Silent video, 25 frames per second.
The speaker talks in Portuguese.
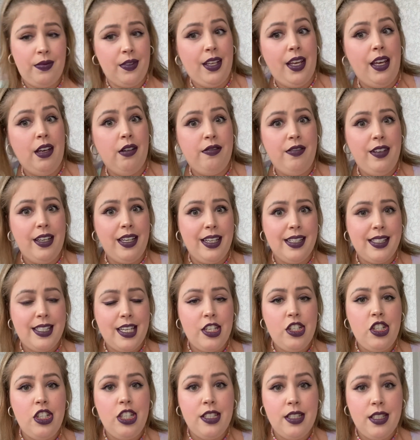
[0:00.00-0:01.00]
Eu via nas
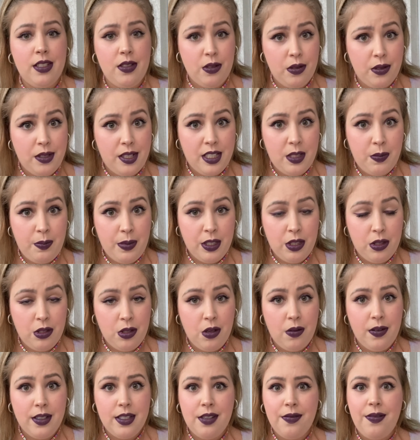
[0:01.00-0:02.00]
caixinhas das outras
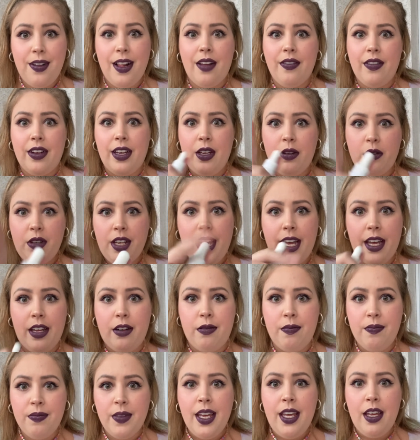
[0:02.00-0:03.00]
pessoas, eu falava, eu quero,
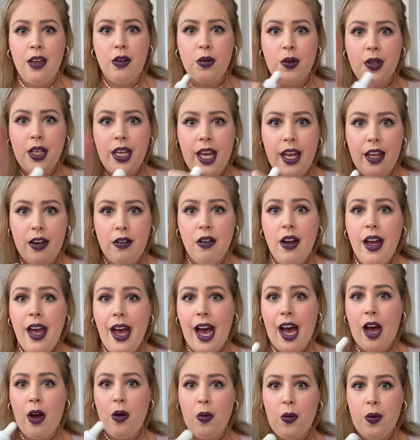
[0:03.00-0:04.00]
eu quero. I
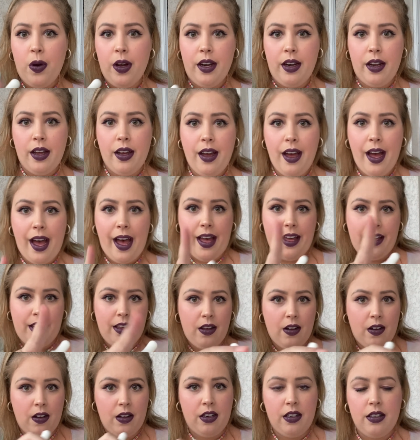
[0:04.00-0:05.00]
ah, wanna, I
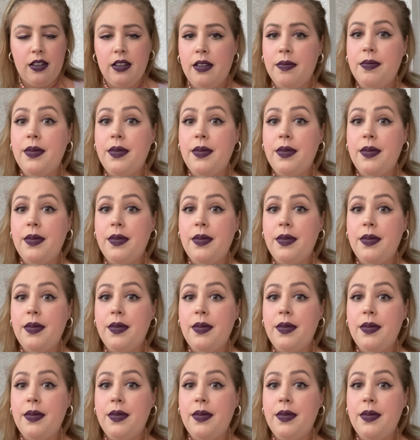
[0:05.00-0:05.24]
got it.